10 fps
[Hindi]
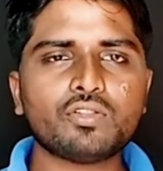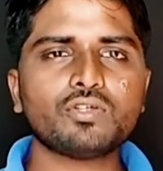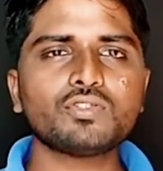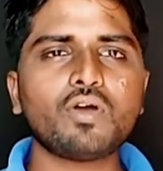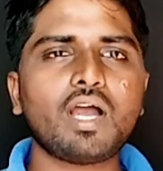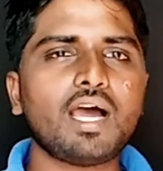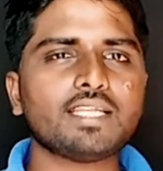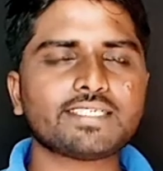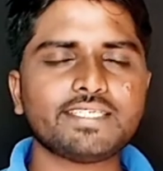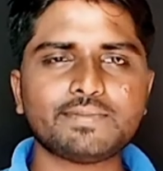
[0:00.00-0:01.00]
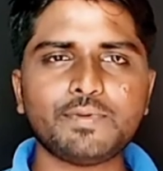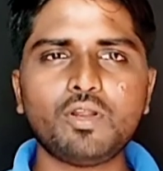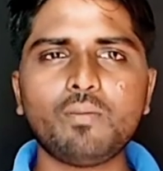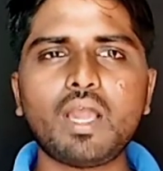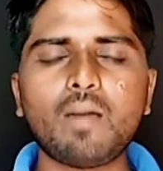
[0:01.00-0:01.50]
दोस्तों आज की इस
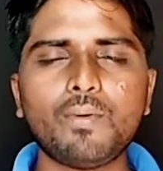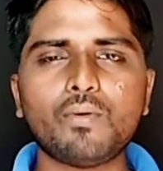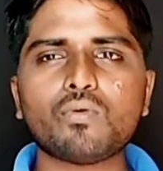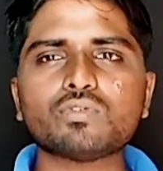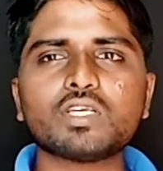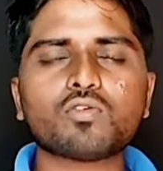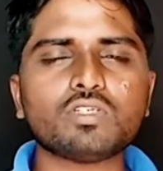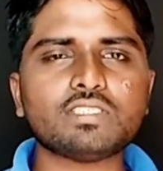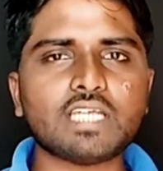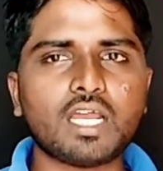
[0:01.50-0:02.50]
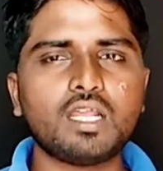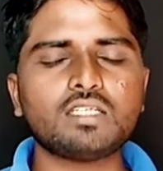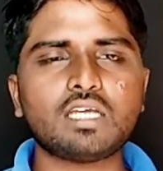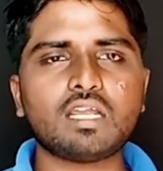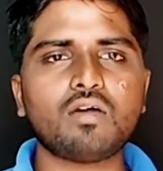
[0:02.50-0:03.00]
वीडियो में आप लोगों से कुछ जानना
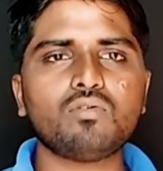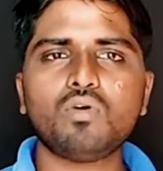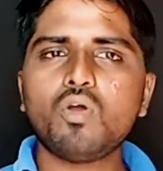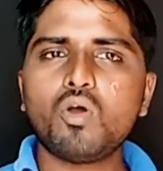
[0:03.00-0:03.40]
चाह रहा हूं